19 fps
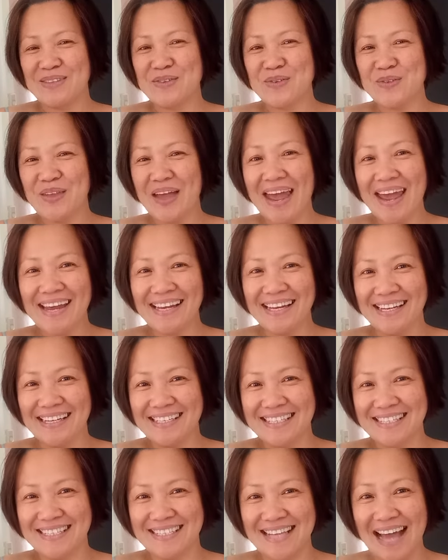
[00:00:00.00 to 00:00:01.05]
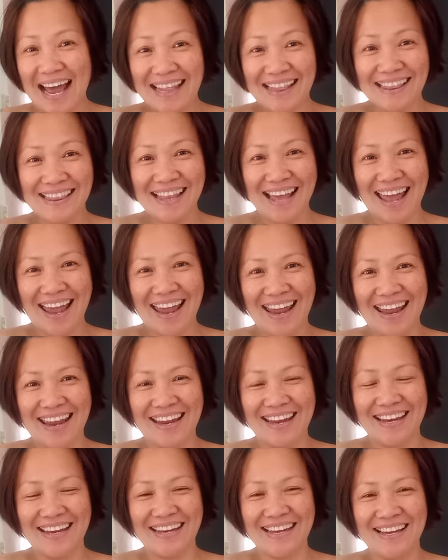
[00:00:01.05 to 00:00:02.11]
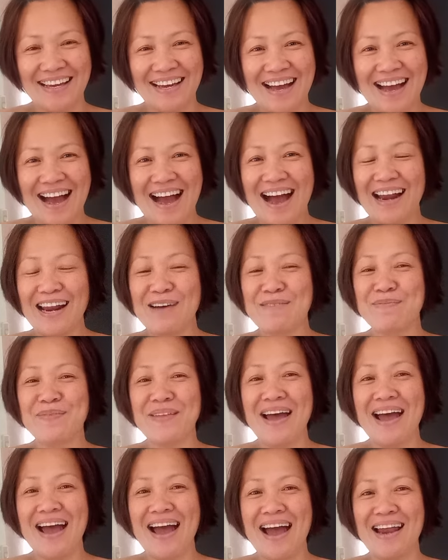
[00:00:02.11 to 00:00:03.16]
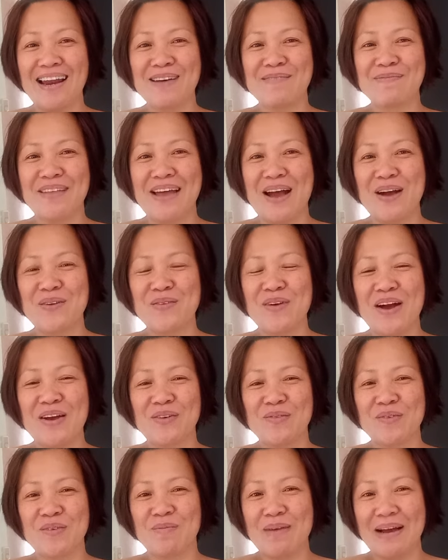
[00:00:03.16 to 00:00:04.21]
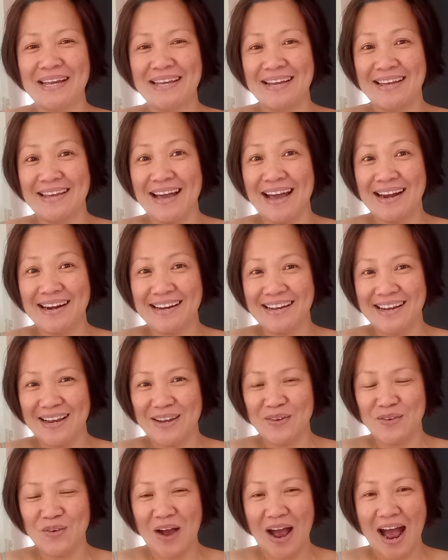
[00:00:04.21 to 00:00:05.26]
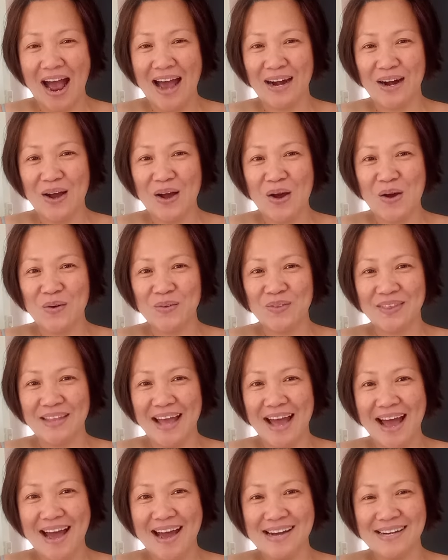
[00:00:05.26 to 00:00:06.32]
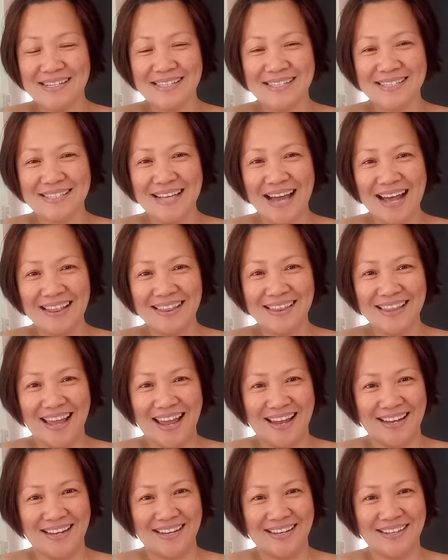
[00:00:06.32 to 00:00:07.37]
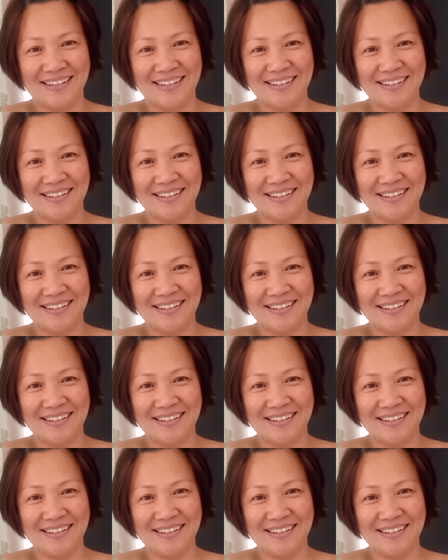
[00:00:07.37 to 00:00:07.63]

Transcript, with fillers: Today is Sunday. Alam na, alam na kung ano mangyayari ngayong araw ng Sunday.